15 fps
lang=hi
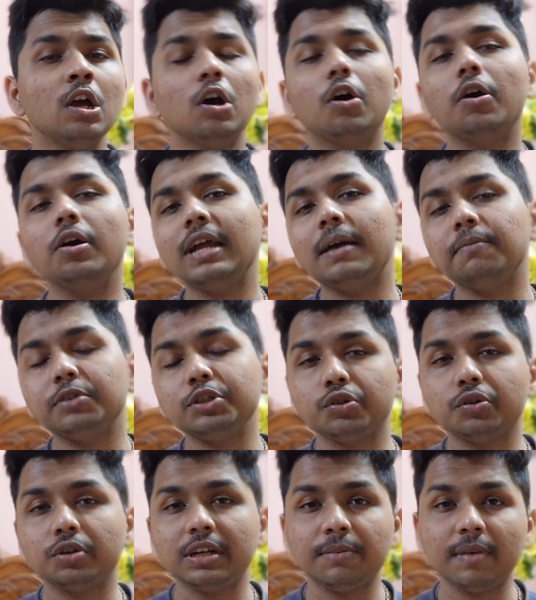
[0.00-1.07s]
और यहाँ पर
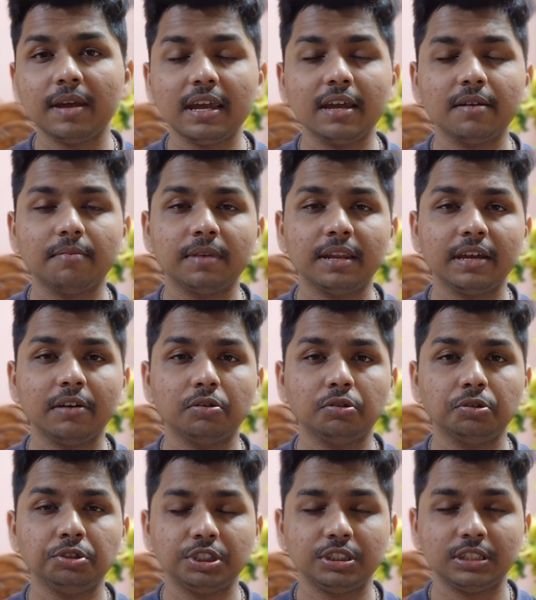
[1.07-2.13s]
स्टोरी में हमने
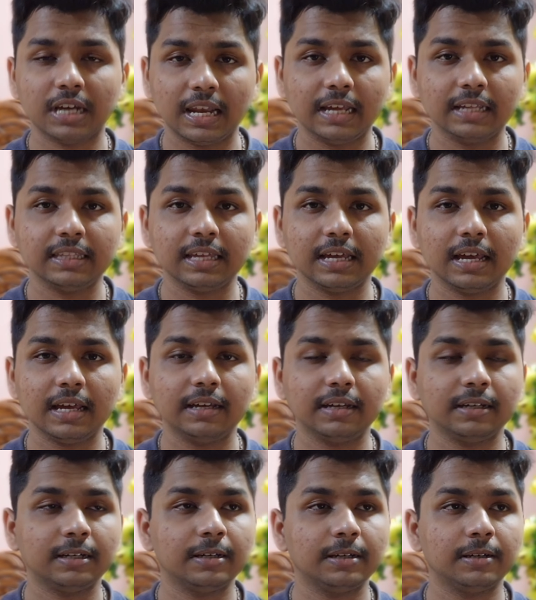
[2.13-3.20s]
कुछ डाला
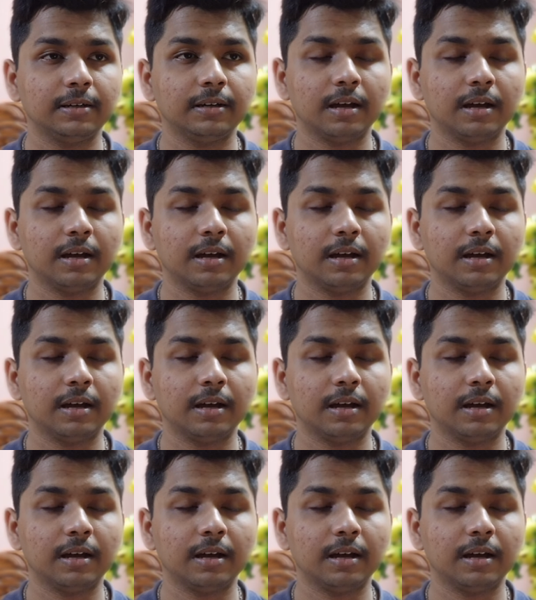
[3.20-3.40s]
था uh,